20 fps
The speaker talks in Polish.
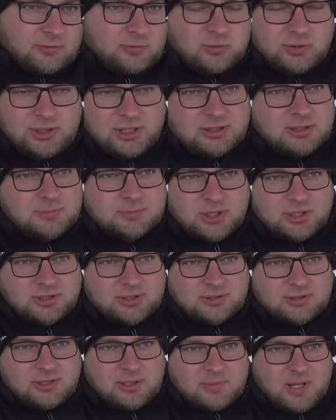W 20 przed
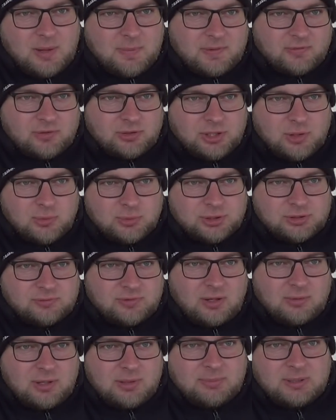sezonem na pewno nie
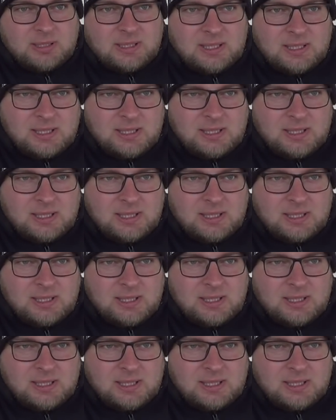używałem.